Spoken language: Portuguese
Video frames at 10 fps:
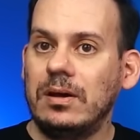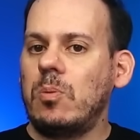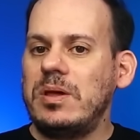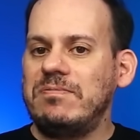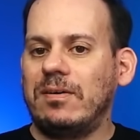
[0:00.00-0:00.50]

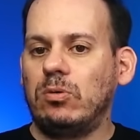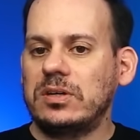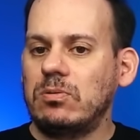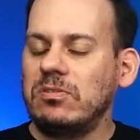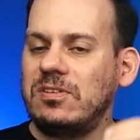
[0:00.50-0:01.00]
Como ele falou
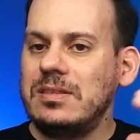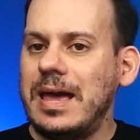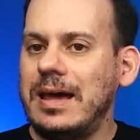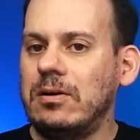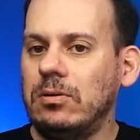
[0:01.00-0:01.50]
que
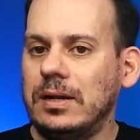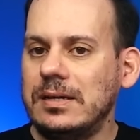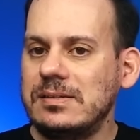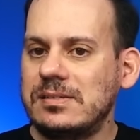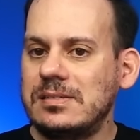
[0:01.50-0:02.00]
considera o
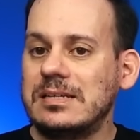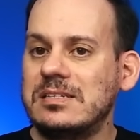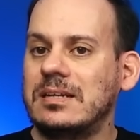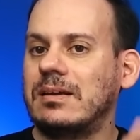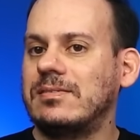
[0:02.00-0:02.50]
lance da
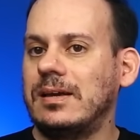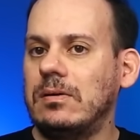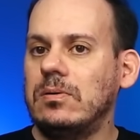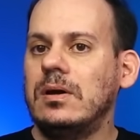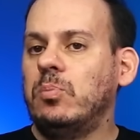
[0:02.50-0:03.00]
desidratação,